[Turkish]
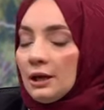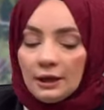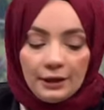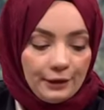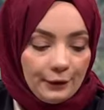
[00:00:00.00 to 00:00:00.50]

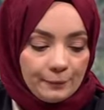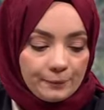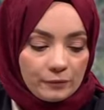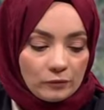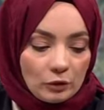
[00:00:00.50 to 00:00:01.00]
e,
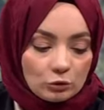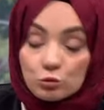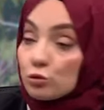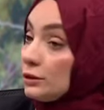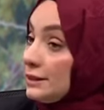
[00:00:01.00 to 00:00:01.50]

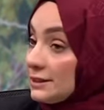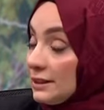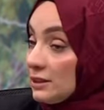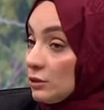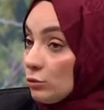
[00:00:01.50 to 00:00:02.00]
suçlu
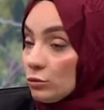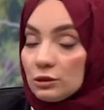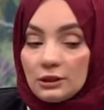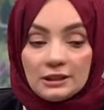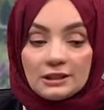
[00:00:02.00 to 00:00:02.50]
hissettiriyorsa,
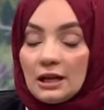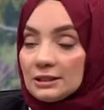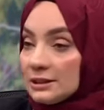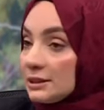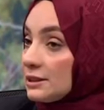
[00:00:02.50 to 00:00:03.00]

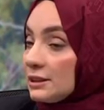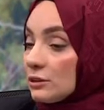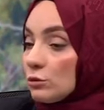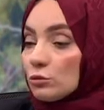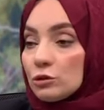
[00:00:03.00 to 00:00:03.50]
yetersiz
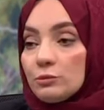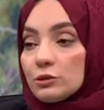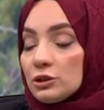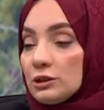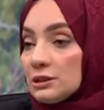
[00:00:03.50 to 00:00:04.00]
hissettiriyorsa,
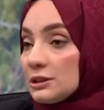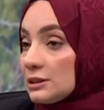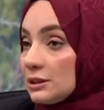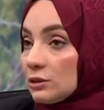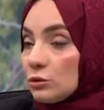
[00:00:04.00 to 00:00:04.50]
başarısız
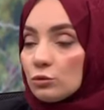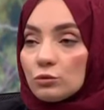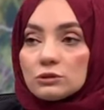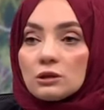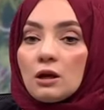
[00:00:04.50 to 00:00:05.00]

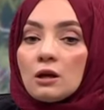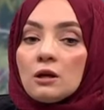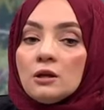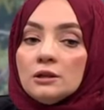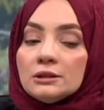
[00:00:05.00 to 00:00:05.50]
hissettiriyorsa,
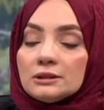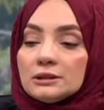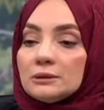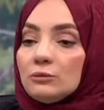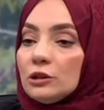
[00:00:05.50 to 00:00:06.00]

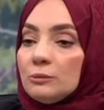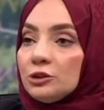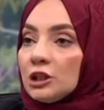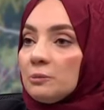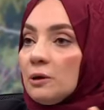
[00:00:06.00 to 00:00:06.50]
sizi böyle bir
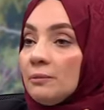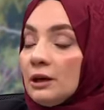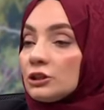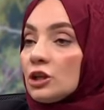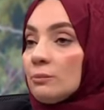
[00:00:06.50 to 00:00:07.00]
şey
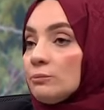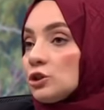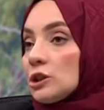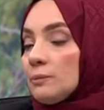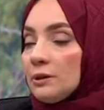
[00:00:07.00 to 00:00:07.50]
yapamayacakmış
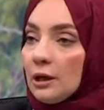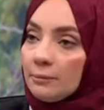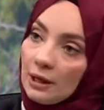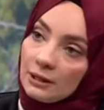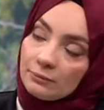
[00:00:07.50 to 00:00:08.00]
gibi yani
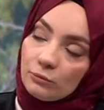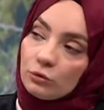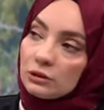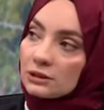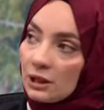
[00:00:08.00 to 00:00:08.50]
ben böyle
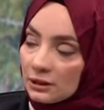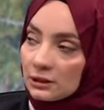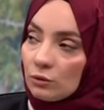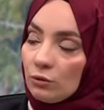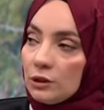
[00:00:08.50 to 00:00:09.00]

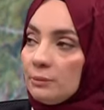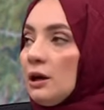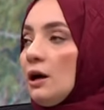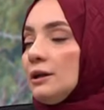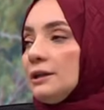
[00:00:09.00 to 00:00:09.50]
sanki öyle bir
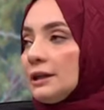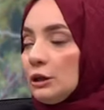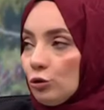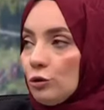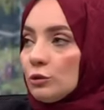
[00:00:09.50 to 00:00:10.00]
hale
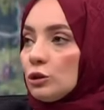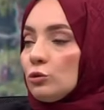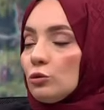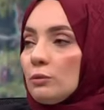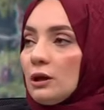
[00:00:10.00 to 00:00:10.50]
geliyorum ki
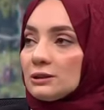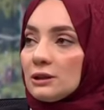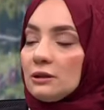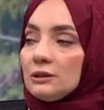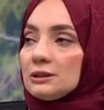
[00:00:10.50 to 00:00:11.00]
diyor bazen
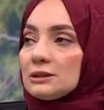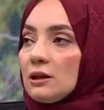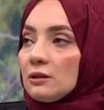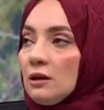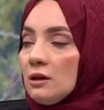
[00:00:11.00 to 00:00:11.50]
insanlar.